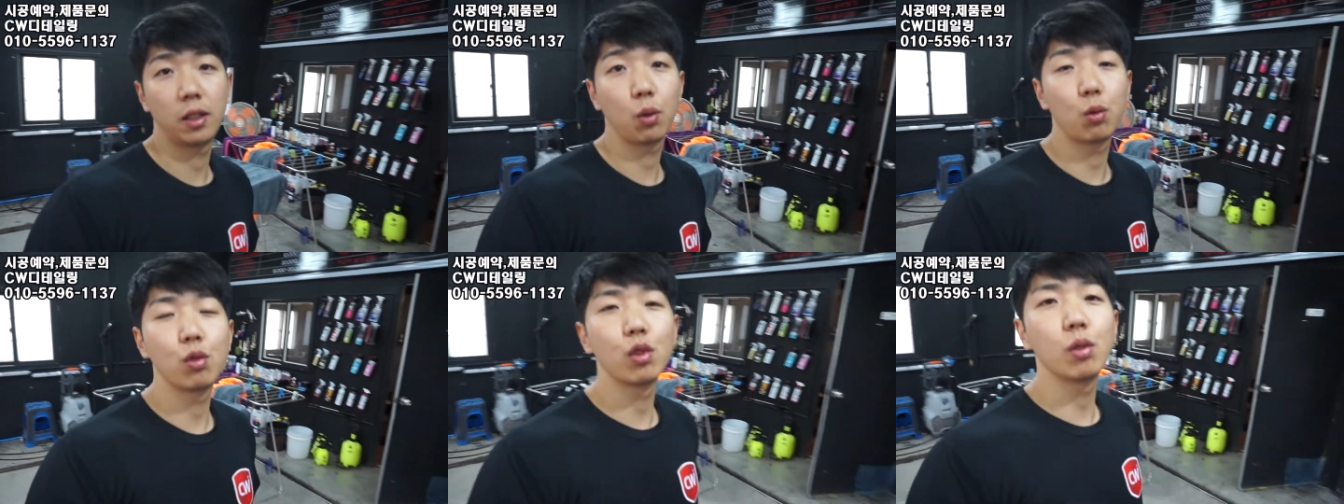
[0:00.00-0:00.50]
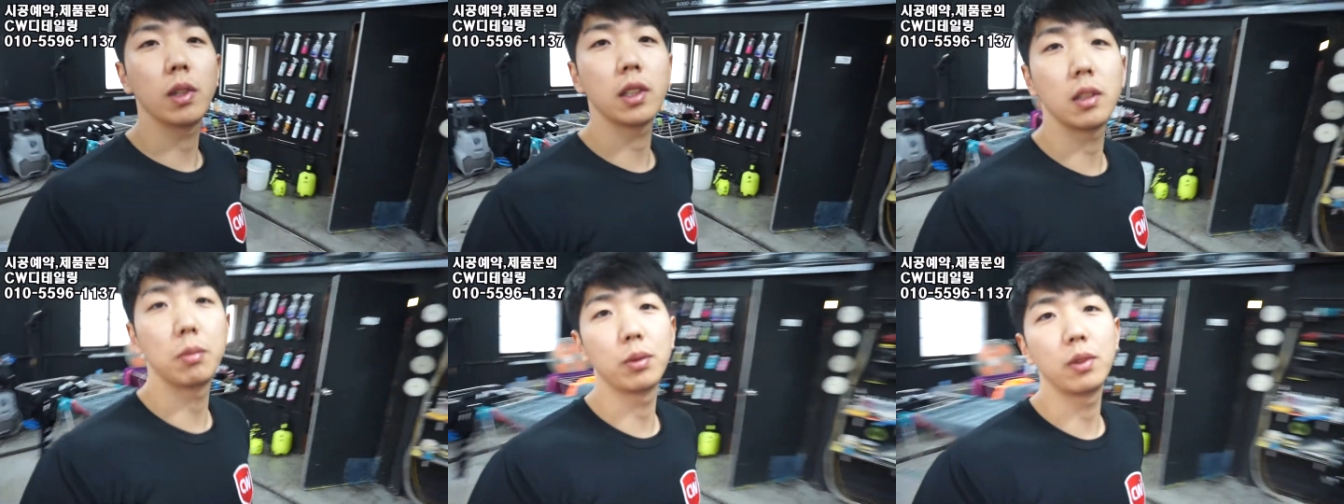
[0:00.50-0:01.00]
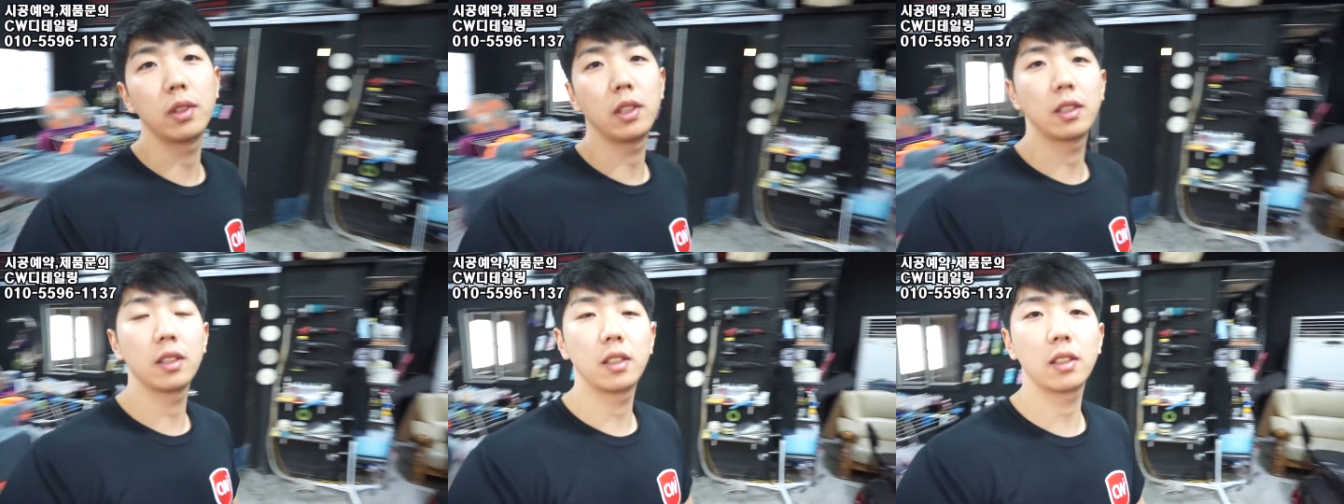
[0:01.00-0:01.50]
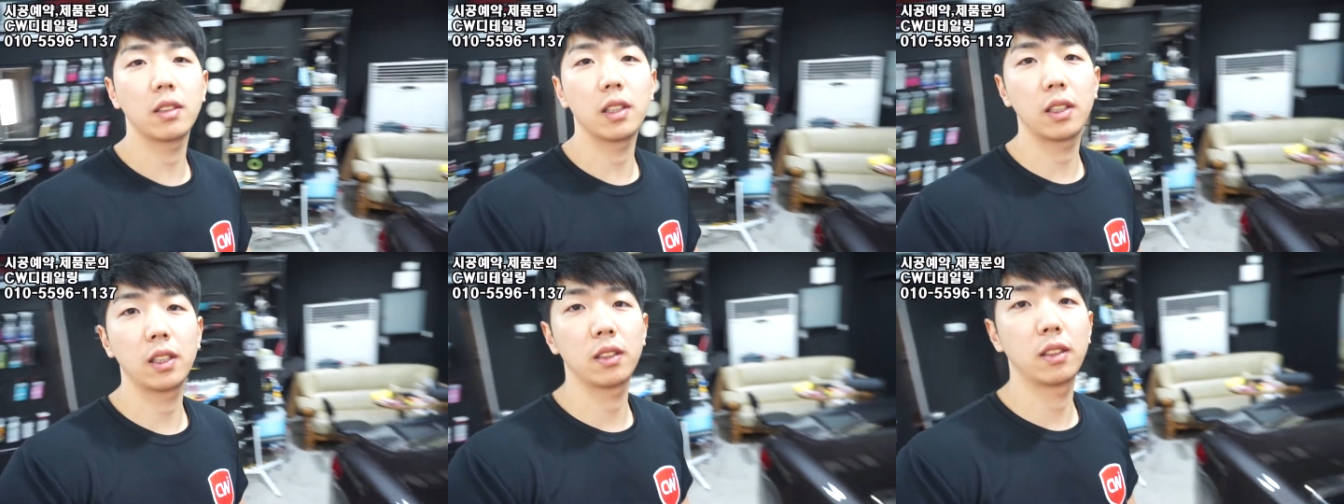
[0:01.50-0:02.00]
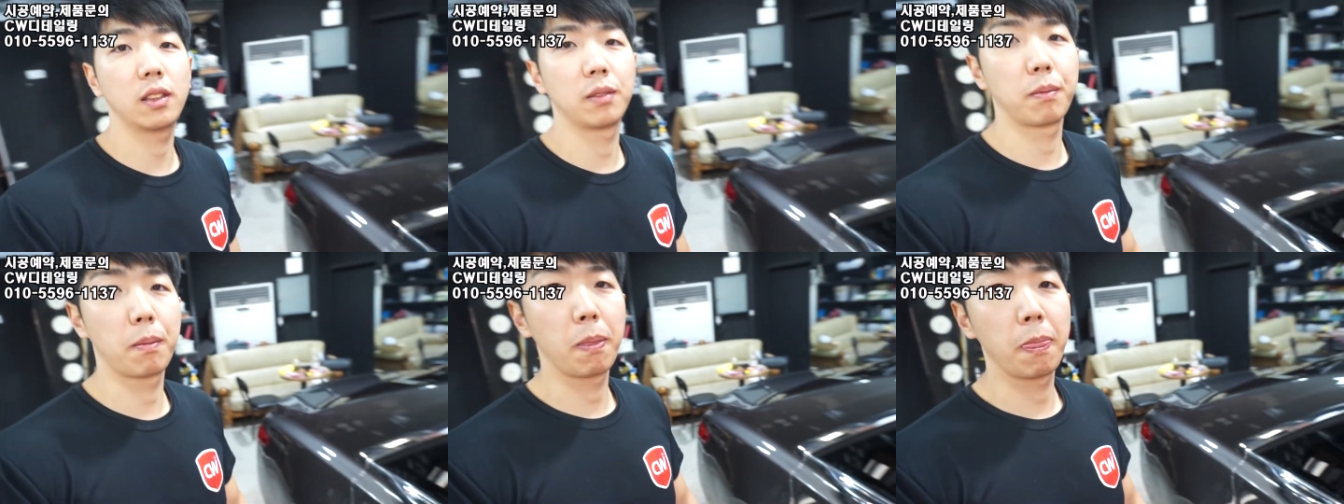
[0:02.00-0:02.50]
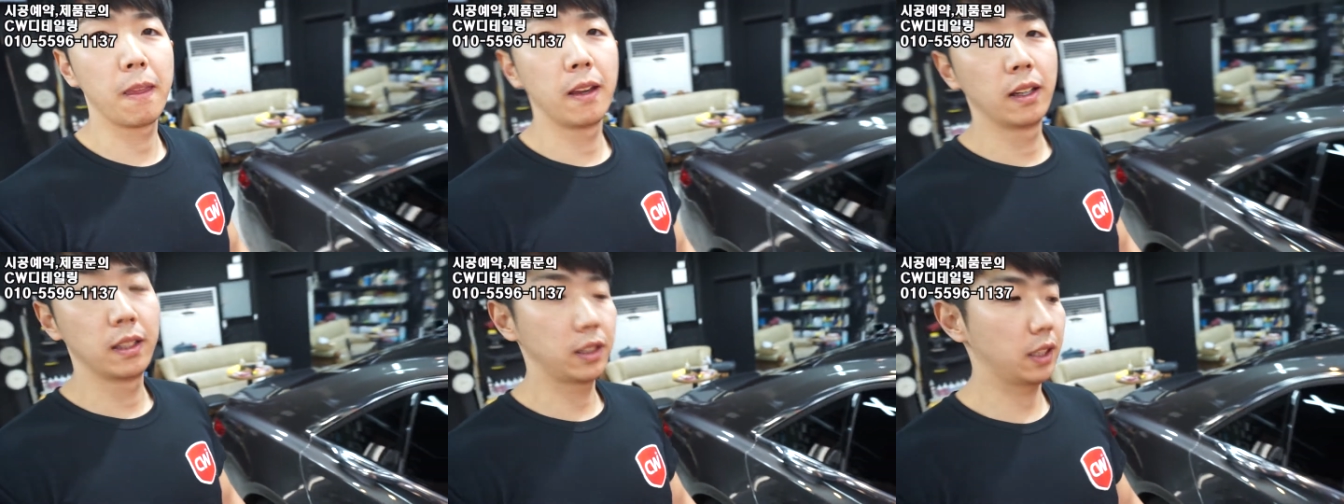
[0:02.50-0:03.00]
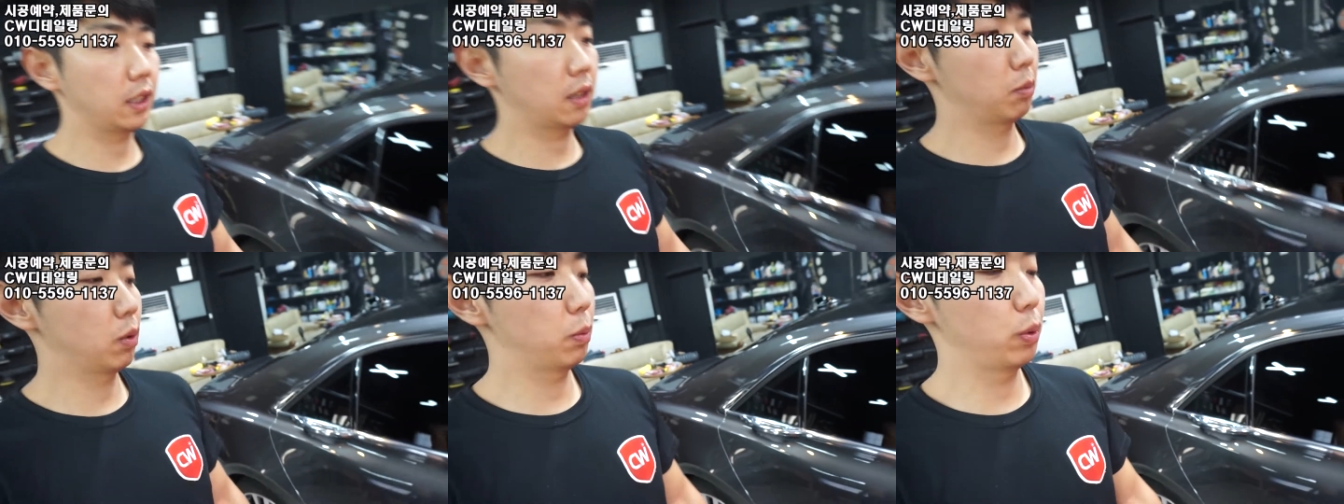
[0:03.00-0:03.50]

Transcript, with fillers: 또 궁금하실 분들이 있으실 것 같아서 제가 한번